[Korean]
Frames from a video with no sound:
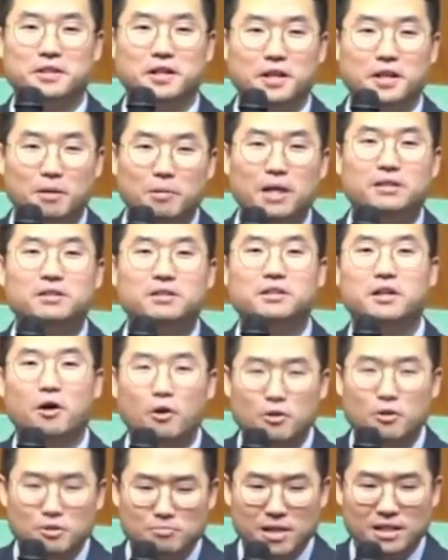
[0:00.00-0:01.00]
세례받은
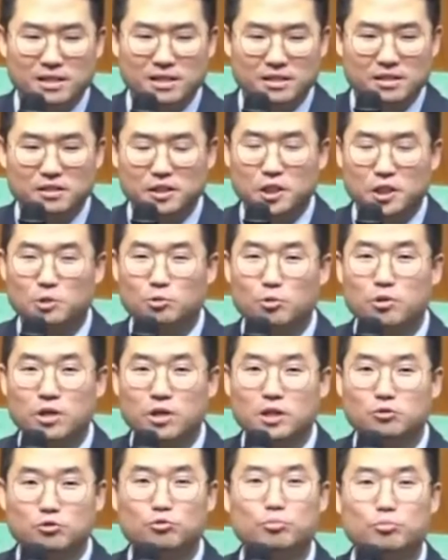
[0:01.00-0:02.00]
게 얼마나 큰
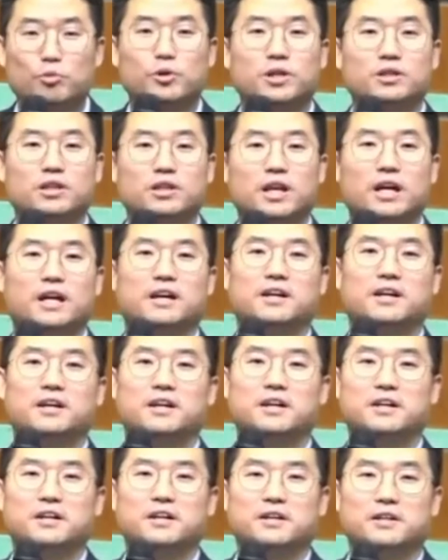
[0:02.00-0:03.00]
특권과
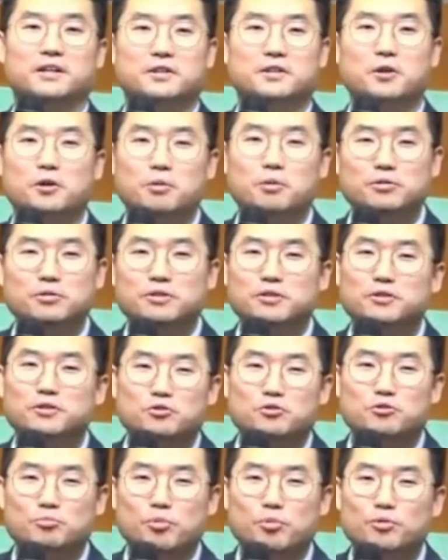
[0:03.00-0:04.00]
축복인데 여러분은
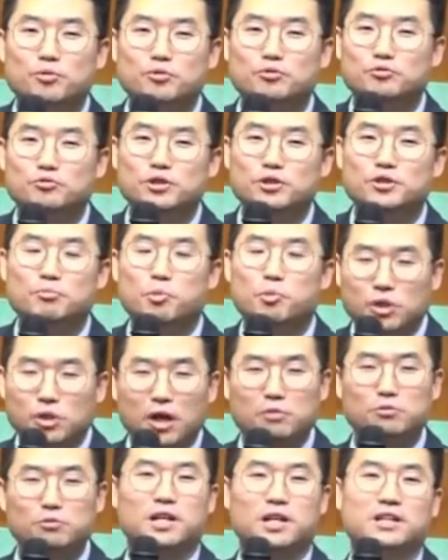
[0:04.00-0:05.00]
그 축복을 누리지
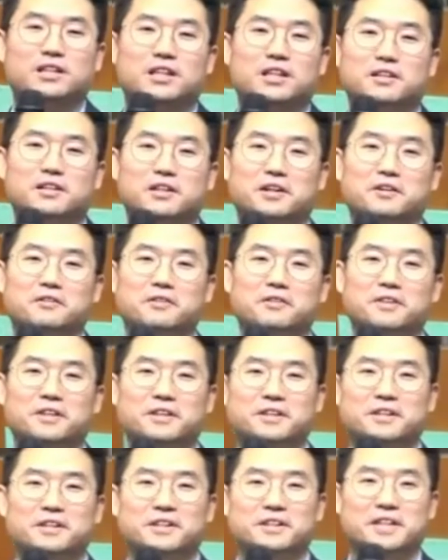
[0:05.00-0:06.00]
못하고 산다니까요.
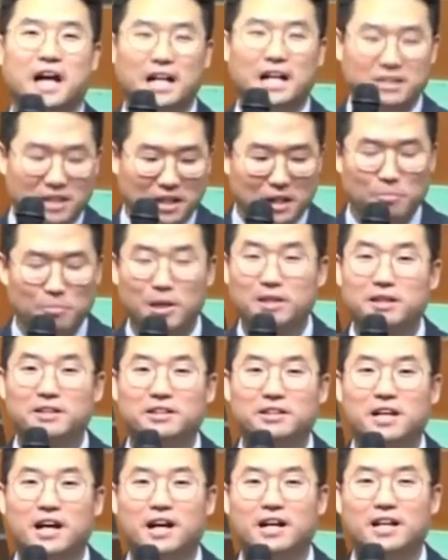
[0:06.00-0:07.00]
나
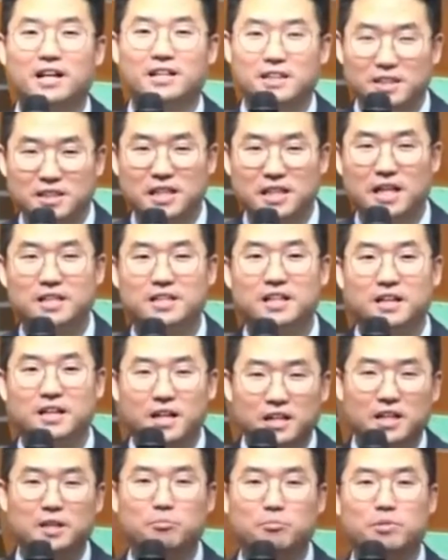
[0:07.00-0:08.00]
세례받았다. 이
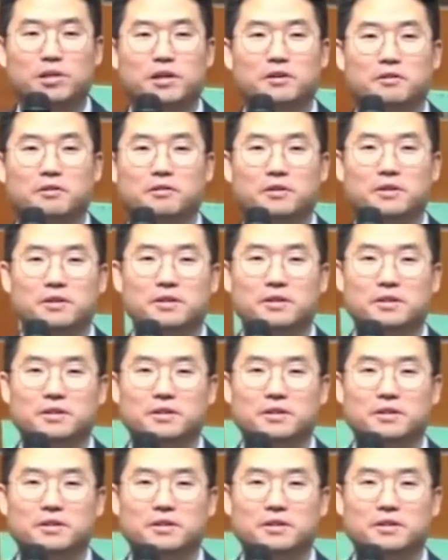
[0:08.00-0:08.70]
자체가 힘이에요.